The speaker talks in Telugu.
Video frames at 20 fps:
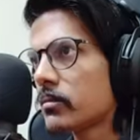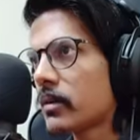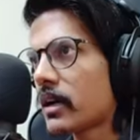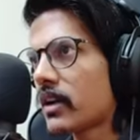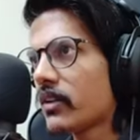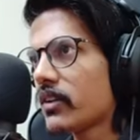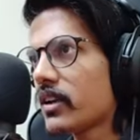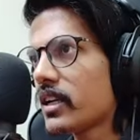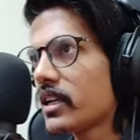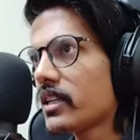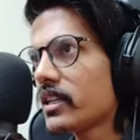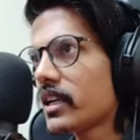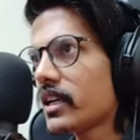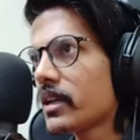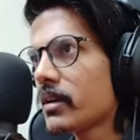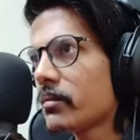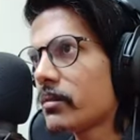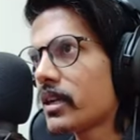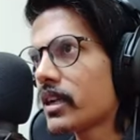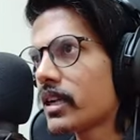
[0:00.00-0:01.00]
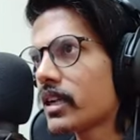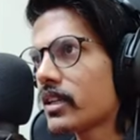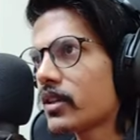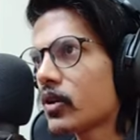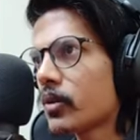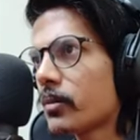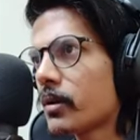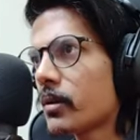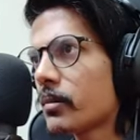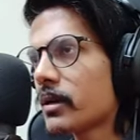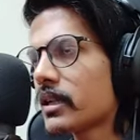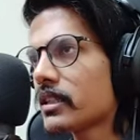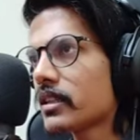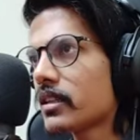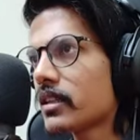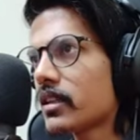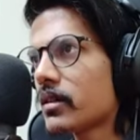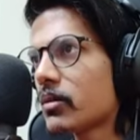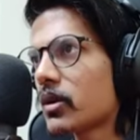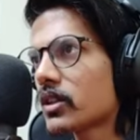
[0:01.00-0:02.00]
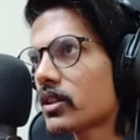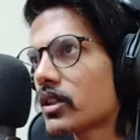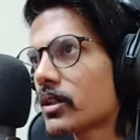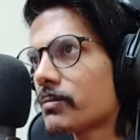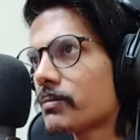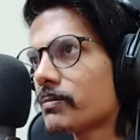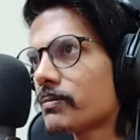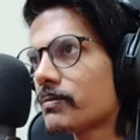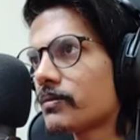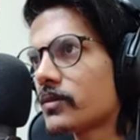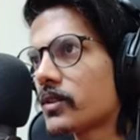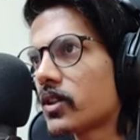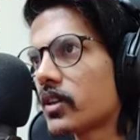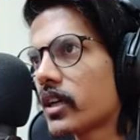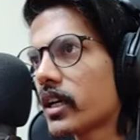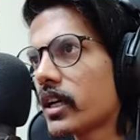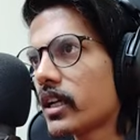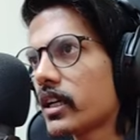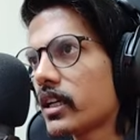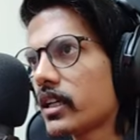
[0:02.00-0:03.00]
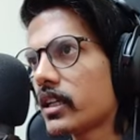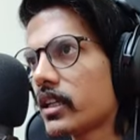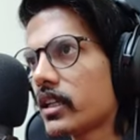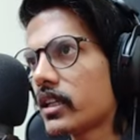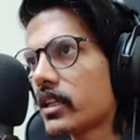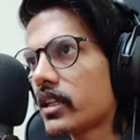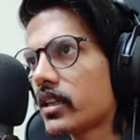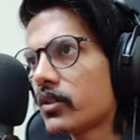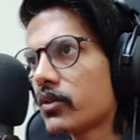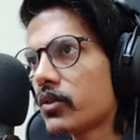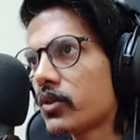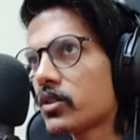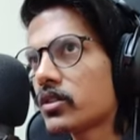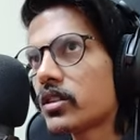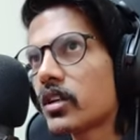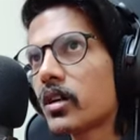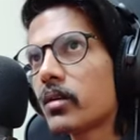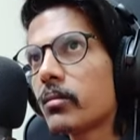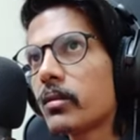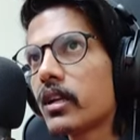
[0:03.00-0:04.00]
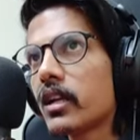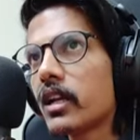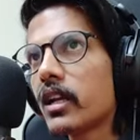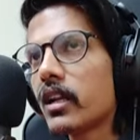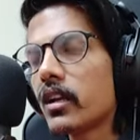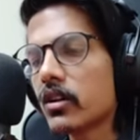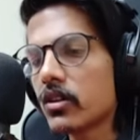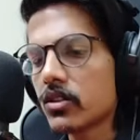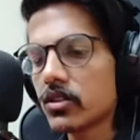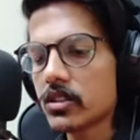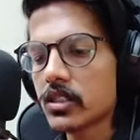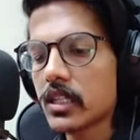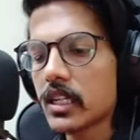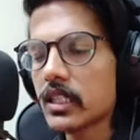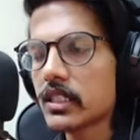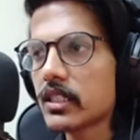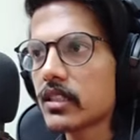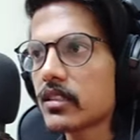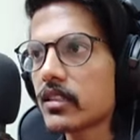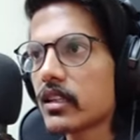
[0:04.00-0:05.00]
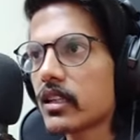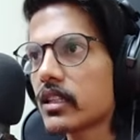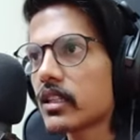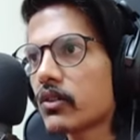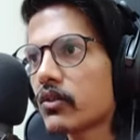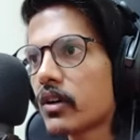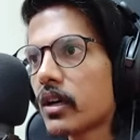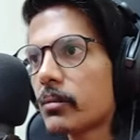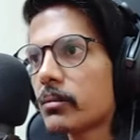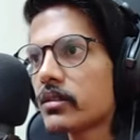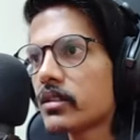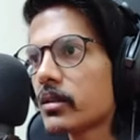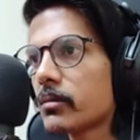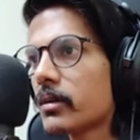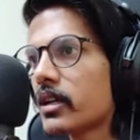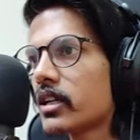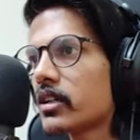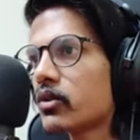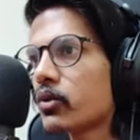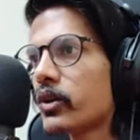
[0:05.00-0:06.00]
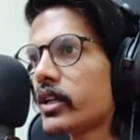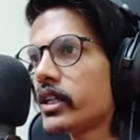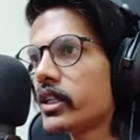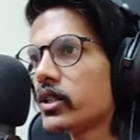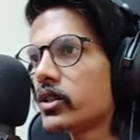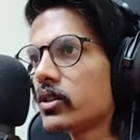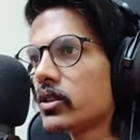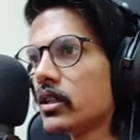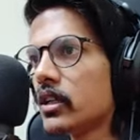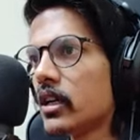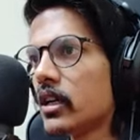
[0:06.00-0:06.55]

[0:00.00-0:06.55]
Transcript: పర్వాలేదులే మనకి ఇది ఉపయోగపడుతుంది ఇది మొత్తం ఓకే ఎందుకంటే ఫ్యూచర్లో మళ్ళీ అలాగో స్టార్ట్ చేస్తాం కదా ఫార్మింగ్ సిమ్లర్ ట్వంటీ టూ